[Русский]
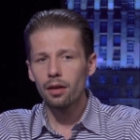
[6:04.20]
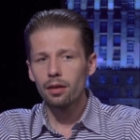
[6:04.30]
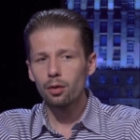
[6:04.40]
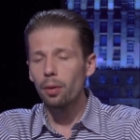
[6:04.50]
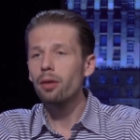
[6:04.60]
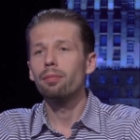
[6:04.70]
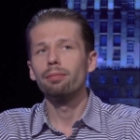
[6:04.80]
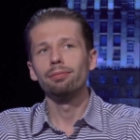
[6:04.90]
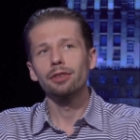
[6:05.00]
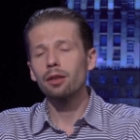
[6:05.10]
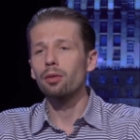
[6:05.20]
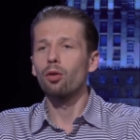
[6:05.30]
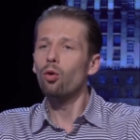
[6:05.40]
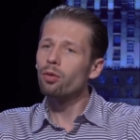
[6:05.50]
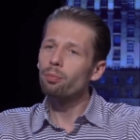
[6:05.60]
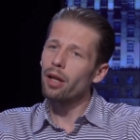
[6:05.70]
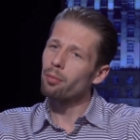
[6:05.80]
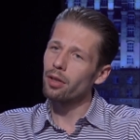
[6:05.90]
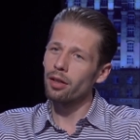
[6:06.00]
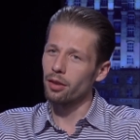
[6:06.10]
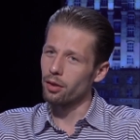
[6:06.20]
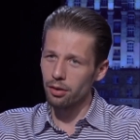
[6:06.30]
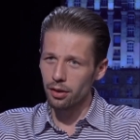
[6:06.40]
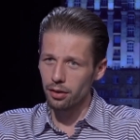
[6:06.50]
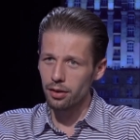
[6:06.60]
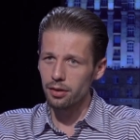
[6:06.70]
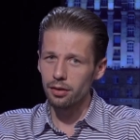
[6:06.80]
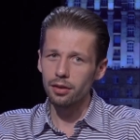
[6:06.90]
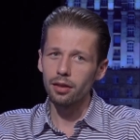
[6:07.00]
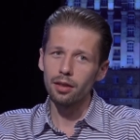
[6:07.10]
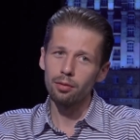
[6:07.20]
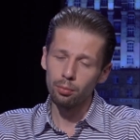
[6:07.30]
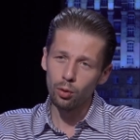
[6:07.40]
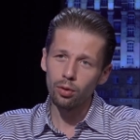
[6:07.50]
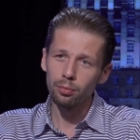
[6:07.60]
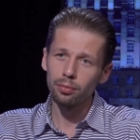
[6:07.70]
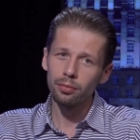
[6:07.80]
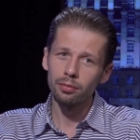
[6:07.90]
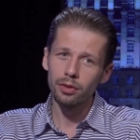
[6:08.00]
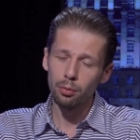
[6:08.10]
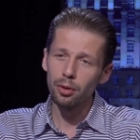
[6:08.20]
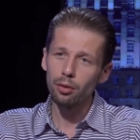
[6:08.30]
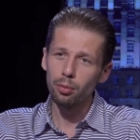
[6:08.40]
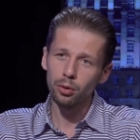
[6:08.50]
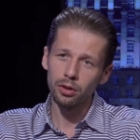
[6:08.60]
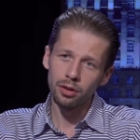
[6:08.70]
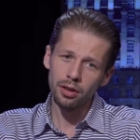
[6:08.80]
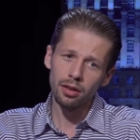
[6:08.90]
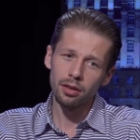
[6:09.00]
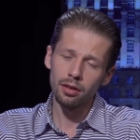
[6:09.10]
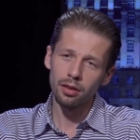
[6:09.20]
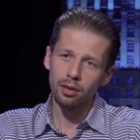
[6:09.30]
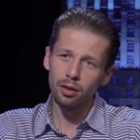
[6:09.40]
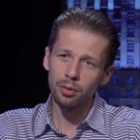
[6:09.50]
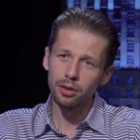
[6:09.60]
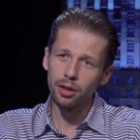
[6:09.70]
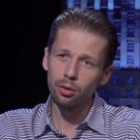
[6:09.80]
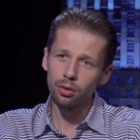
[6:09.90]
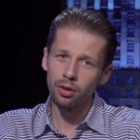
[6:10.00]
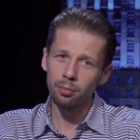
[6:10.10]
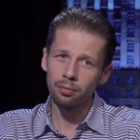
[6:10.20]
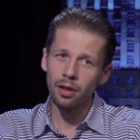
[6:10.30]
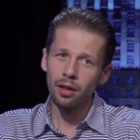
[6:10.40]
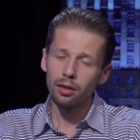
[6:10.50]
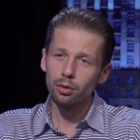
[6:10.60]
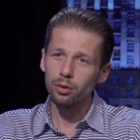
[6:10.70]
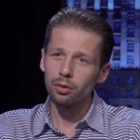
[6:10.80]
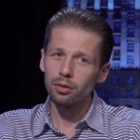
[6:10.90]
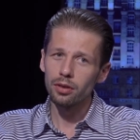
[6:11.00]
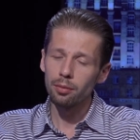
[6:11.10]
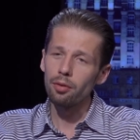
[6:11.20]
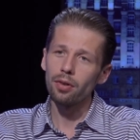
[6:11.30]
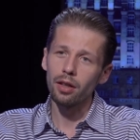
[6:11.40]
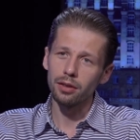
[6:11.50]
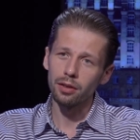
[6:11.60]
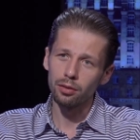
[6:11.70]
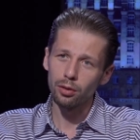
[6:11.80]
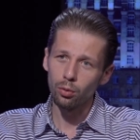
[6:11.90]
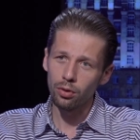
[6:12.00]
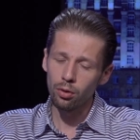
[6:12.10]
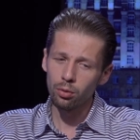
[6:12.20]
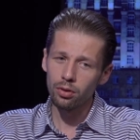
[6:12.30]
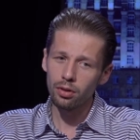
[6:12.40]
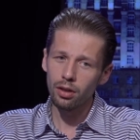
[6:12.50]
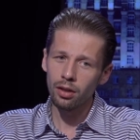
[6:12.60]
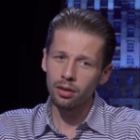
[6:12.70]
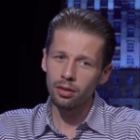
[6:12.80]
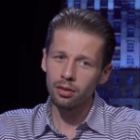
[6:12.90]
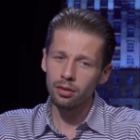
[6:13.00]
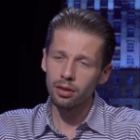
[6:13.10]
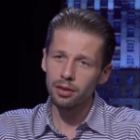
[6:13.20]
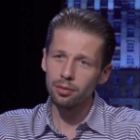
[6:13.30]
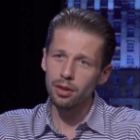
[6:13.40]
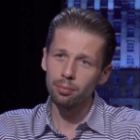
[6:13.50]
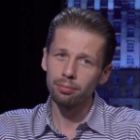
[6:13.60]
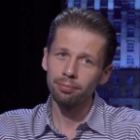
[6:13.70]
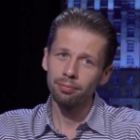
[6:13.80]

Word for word: Ну, по скажем так, он прямо от этого не отказался. Хотя во многом события прошлой недели, да, они демонстрируют нам то, что сама фракция «Слух народа», она не совсем